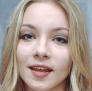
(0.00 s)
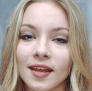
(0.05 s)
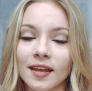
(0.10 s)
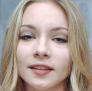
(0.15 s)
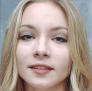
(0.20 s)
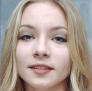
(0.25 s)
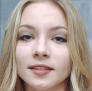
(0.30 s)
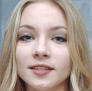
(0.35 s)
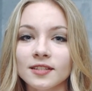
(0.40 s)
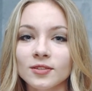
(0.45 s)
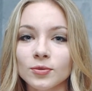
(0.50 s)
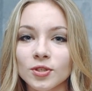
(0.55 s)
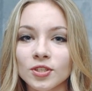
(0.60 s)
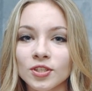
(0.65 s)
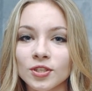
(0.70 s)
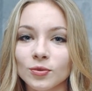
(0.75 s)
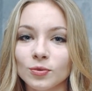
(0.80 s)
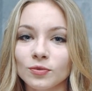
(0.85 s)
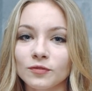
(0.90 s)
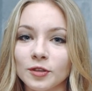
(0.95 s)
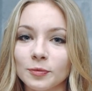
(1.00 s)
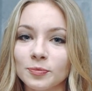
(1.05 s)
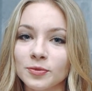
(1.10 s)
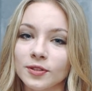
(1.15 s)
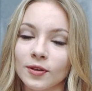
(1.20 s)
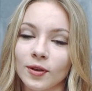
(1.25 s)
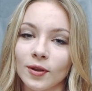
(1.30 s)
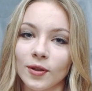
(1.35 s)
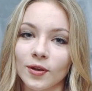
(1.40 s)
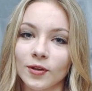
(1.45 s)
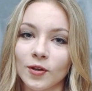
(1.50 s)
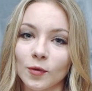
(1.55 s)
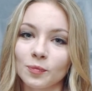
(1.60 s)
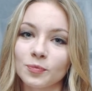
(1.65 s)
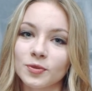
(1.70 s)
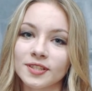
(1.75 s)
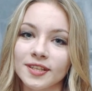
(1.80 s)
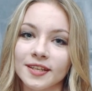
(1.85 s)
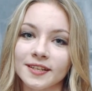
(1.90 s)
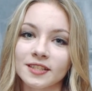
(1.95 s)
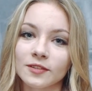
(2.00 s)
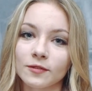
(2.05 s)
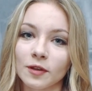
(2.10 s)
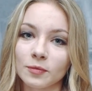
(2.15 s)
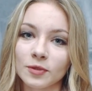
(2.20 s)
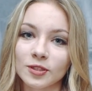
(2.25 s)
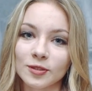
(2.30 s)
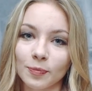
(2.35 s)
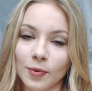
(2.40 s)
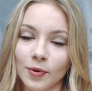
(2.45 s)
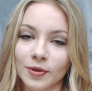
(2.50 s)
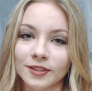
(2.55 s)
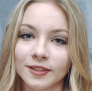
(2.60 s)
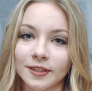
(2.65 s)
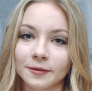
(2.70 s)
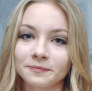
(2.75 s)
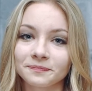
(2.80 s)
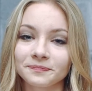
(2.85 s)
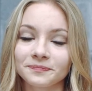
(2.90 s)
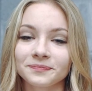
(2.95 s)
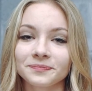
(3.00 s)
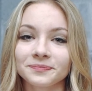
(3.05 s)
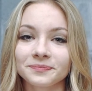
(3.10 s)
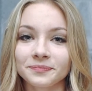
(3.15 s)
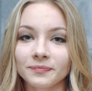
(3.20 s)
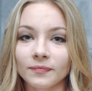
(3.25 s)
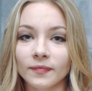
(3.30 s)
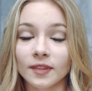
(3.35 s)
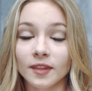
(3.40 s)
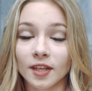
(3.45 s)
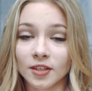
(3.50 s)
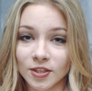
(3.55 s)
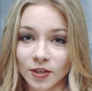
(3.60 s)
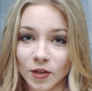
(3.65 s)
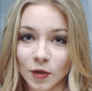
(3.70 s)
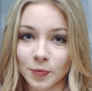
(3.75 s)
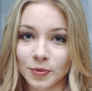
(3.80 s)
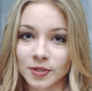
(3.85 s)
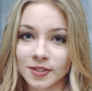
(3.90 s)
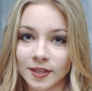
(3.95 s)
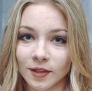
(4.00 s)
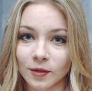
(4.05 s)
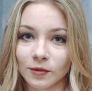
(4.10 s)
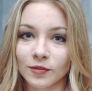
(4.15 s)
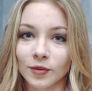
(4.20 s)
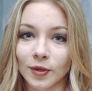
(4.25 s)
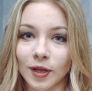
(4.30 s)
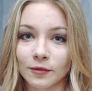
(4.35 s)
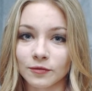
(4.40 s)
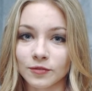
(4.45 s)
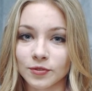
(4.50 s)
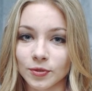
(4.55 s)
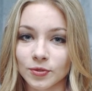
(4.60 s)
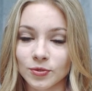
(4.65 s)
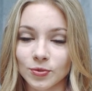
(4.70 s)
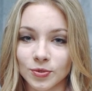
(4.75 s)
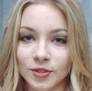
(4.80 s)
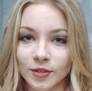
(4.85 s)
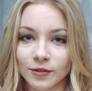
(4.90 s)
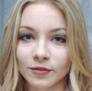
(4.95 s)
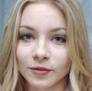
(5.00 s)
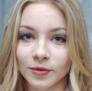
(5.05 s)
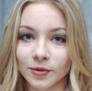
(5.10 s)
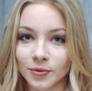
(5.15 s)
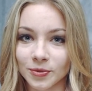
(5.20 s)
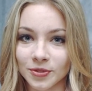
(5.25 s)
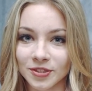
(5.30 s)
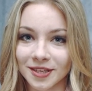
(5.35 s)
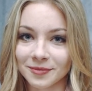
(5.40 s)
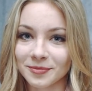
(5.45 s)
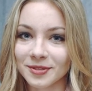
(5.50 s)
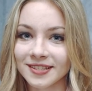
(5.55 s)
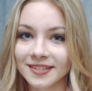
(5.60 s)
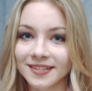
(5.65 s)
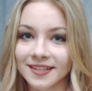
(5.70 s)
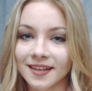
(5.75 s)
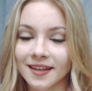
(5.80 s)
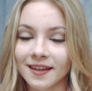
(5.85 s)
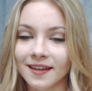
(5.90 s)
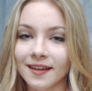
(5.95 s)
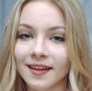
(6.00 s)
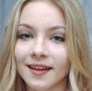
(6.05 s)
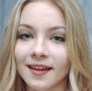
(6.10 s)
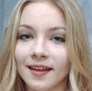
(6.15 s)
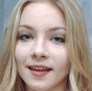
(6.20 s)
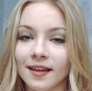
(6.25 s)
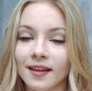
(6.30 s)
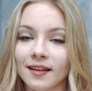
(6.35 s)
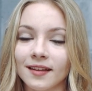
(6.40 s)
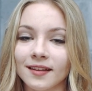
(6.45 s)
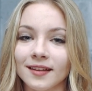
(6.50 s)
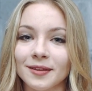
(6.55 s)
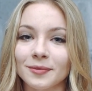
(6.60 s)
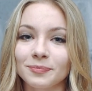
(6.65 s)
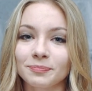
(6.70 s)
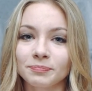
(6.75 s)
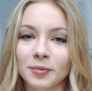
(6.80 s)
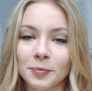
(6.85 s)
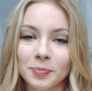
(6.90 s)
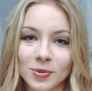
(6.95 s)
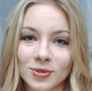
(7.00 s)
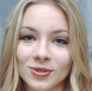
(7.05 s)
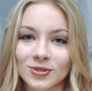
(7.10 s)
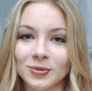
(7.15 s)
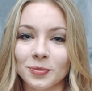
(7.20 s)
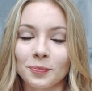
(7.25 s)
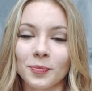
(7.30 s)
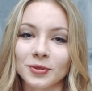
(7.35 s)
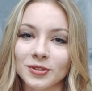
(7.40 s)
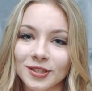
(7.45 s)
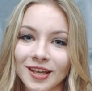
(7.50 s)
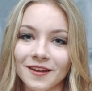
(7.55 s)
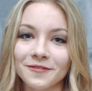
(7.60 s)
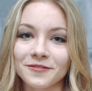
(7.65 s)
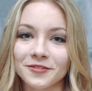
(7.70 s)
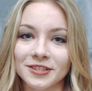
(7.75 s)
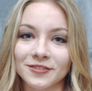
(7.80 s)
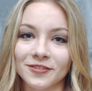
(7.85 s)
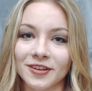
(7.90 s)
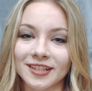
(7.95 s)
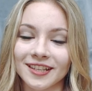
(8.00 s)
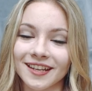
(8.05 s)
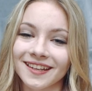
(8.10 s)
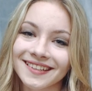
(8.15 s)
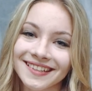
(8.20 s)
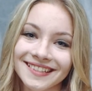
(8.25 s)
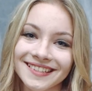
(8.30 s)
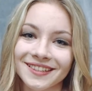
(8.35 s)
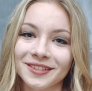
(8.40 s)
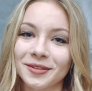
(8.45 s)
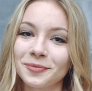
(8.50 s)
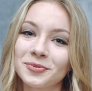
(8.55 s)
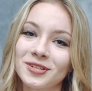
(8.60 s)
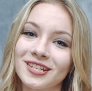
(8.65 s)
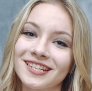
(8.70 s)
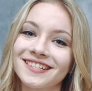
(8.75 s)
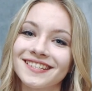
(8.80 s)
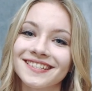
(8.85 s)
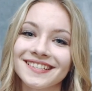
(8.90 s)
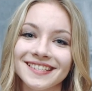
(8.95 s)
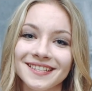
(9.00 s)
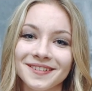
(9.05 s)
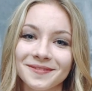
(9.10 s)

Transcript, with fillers: Interesuję się głównie psychologią, pisarstwem i sportem. Dlaczego postanowiłam wziąć udział w konkursie MIS? E, po prostu podjęłam wyzwanie i chcę to przeżyć.